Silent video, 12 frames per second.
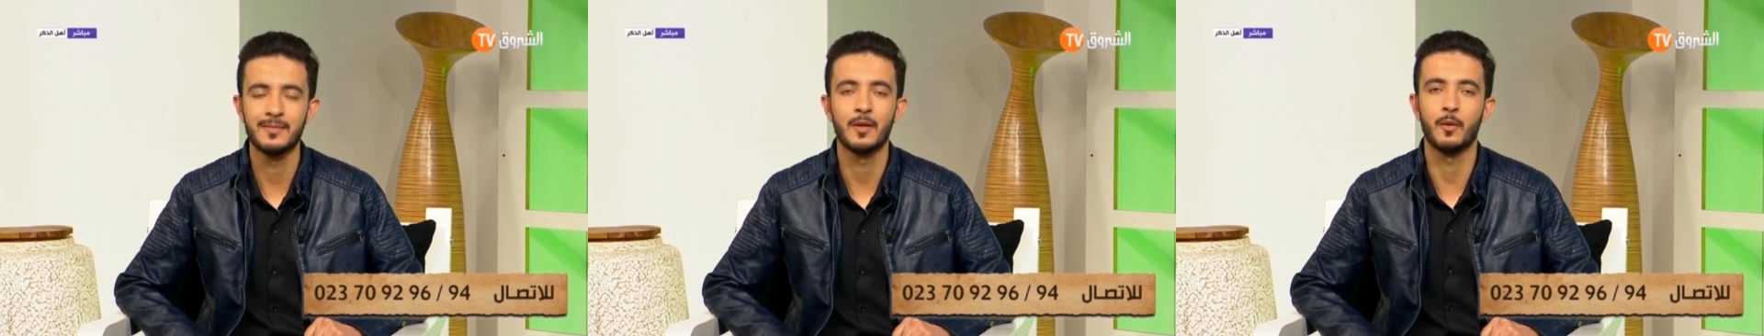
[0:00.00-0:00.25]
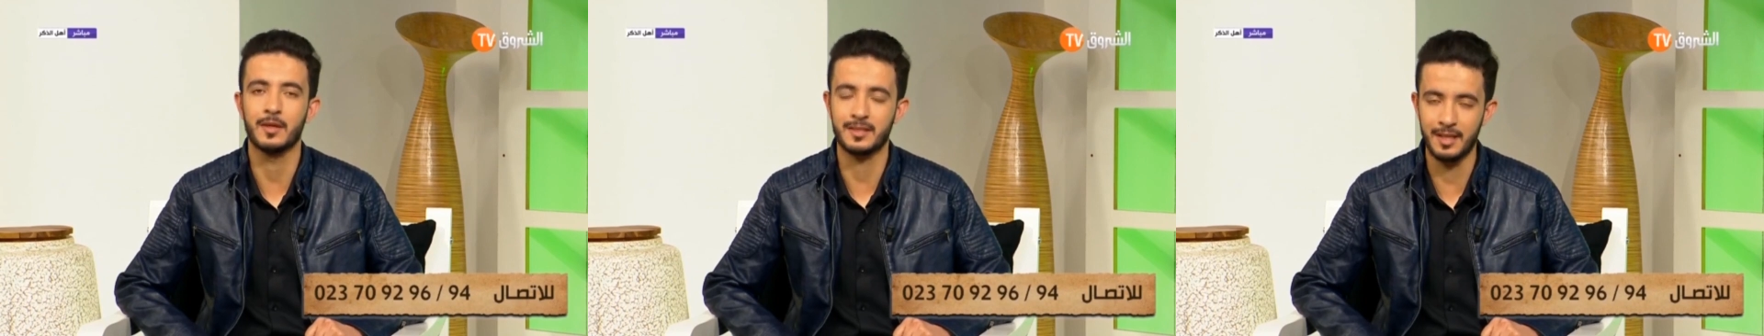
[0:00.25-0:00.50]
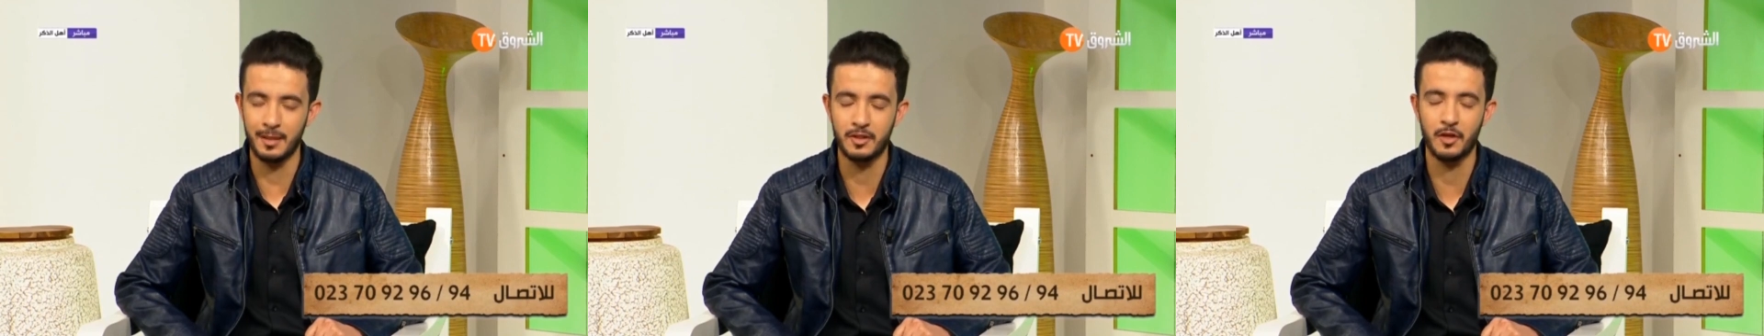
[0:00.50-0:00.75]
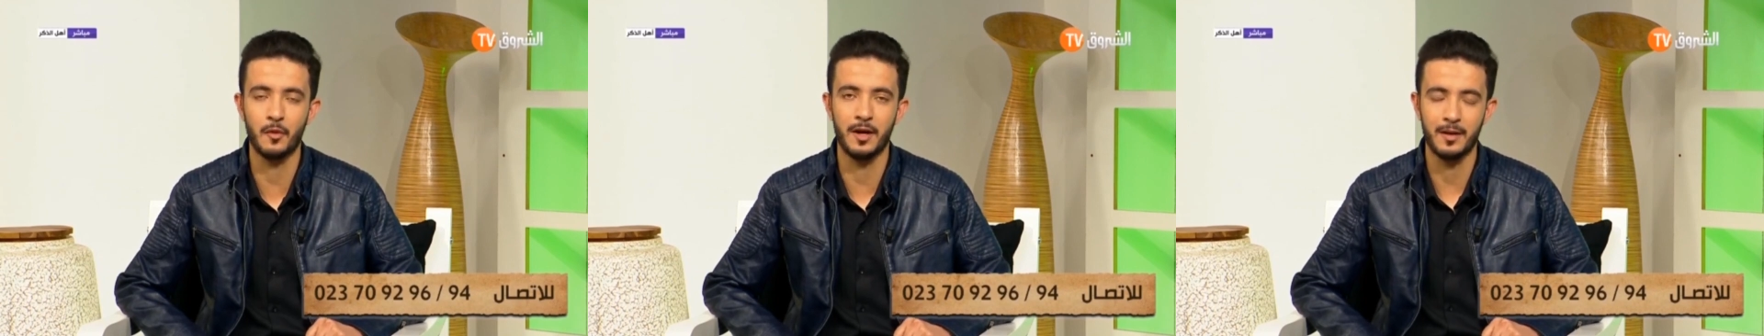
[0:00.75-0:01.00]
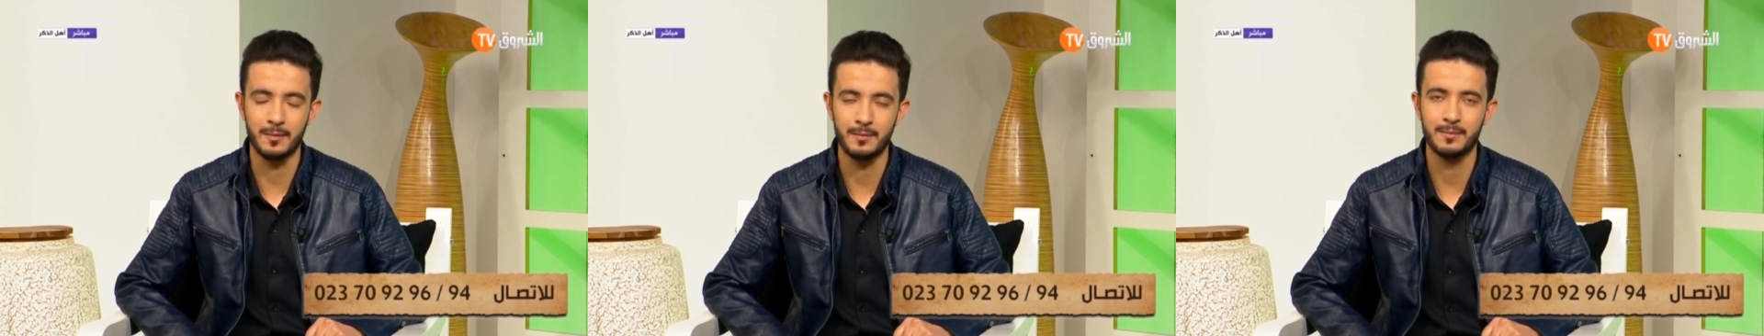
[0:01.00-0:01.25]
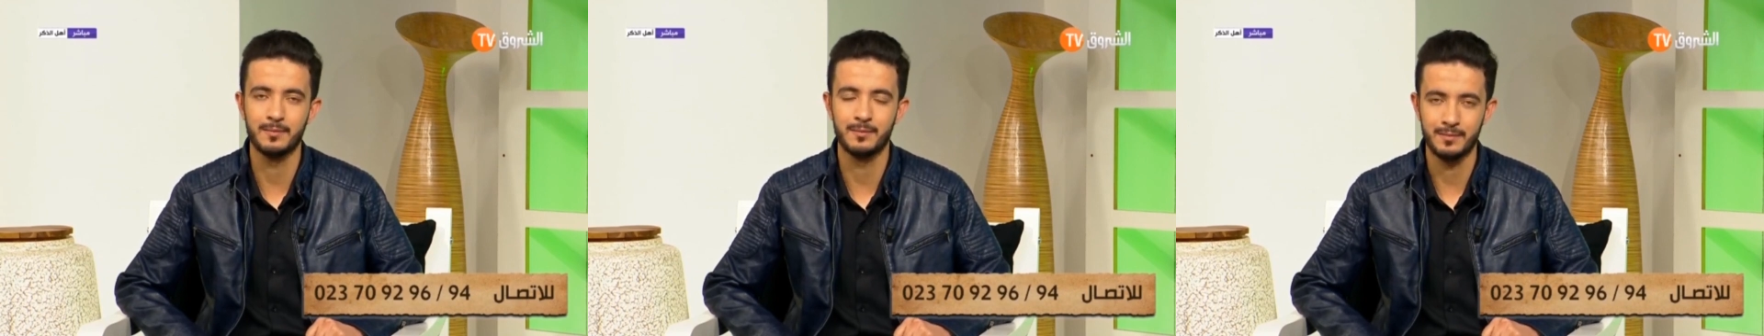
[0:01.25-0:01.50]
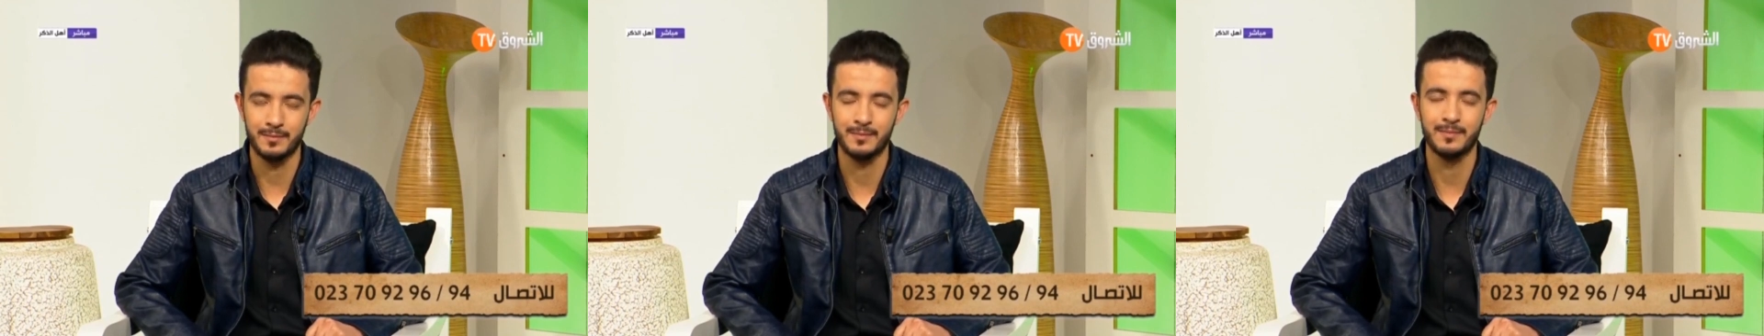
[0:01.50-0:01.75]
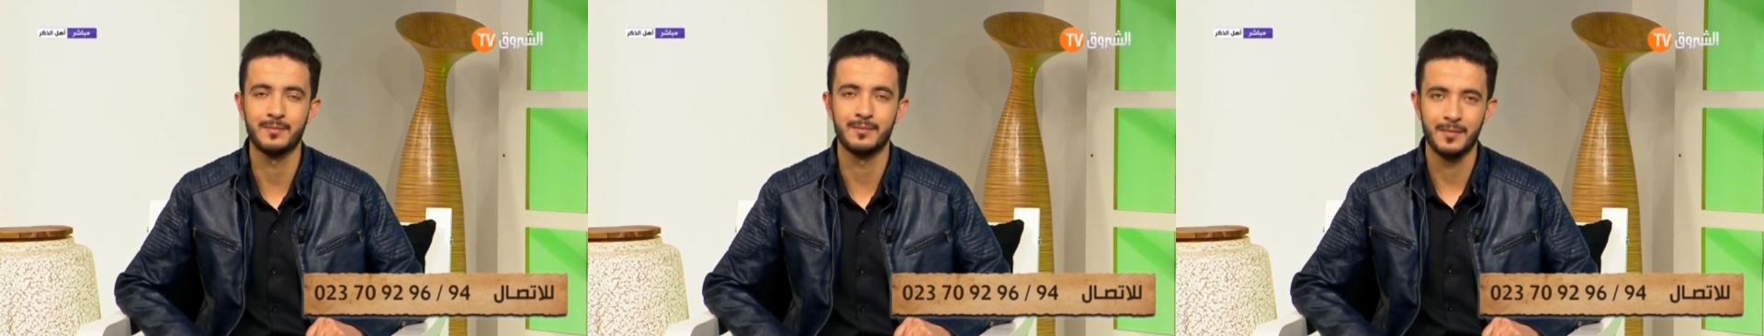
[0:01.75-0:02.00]
وصيام شوال وصيام
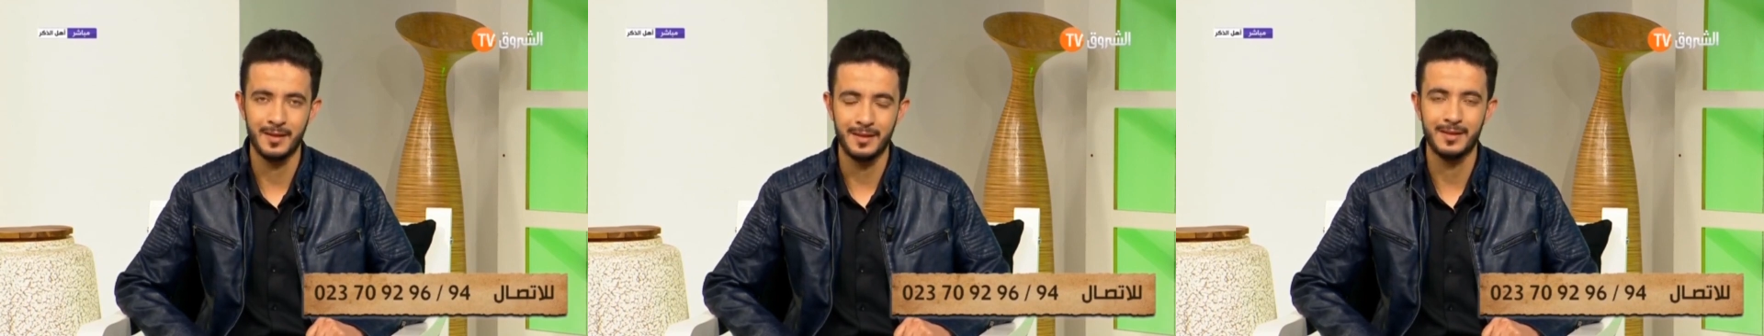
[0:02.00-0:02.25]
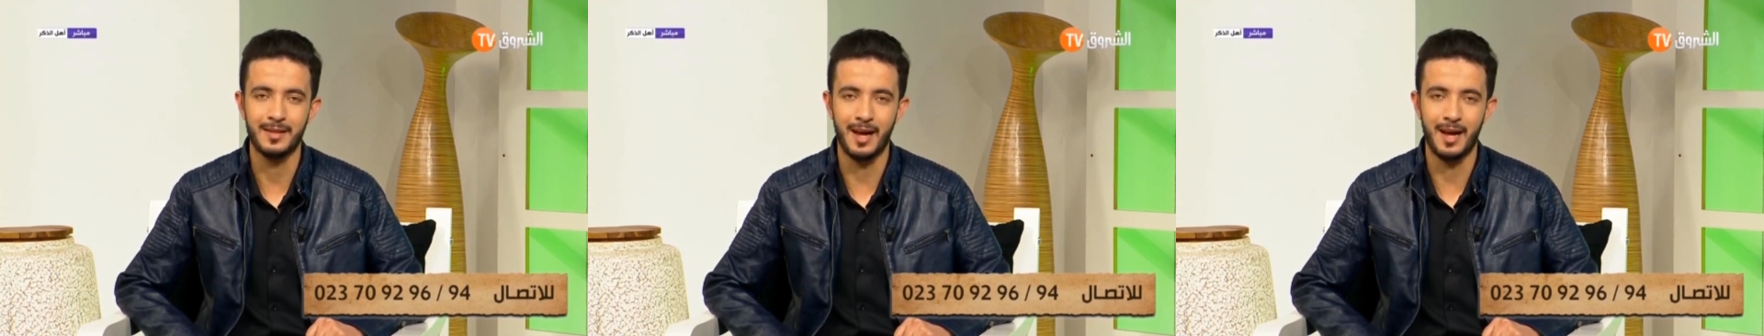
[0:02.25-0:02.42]
شوال نعم